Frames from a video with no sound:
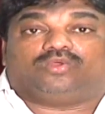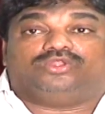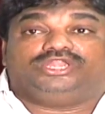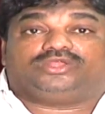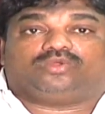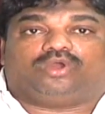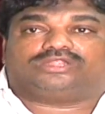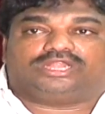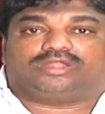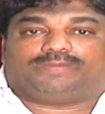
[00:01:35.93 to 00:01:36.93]
కొన్ని
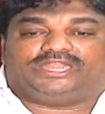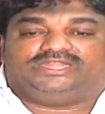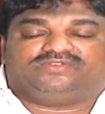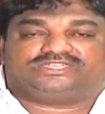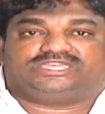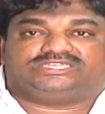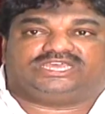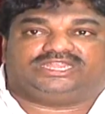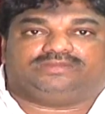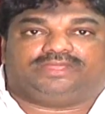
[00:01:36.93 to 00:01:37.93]
కోట్ల రూపాయలు ఇన్వెస్ట్
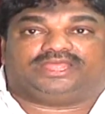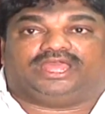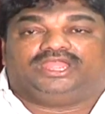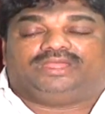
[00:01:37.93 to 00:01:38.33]
చేశారు ఈయన మీద